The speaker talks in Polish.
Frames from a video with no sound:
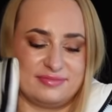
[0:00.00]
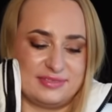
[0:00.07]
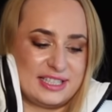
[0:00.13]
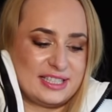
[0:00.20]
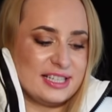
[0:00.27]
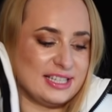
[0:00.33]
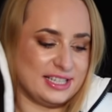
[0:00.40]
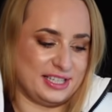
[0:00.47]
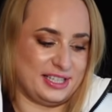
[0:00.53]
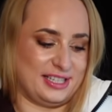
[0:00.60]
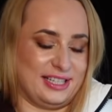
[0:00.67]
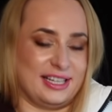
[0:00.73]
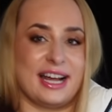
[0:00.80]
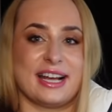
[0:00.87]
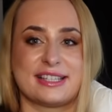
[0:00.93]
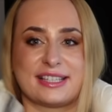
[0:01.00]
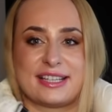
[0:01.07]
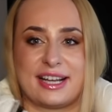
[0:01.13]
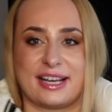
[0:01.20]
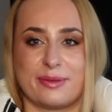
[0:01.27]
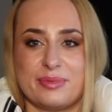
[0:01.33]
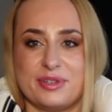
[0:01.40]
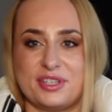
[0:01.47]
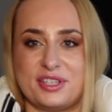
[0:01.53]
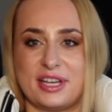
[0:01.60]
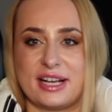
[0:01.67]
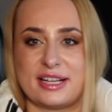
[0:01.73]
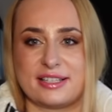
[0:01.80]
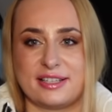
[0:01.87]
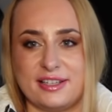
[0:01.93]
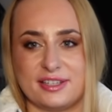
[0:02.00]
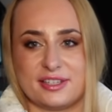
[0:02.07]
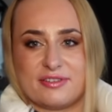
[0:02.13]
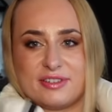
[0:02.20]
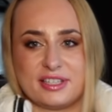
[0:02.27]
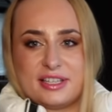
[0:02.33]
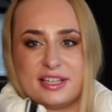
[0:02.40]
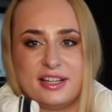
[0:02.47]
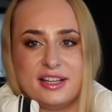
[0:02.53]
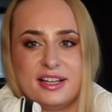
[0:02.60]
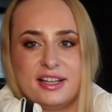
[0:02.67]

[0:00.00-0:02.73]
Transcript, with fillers: Styliści, Racka, napiszcie, jak stylizować te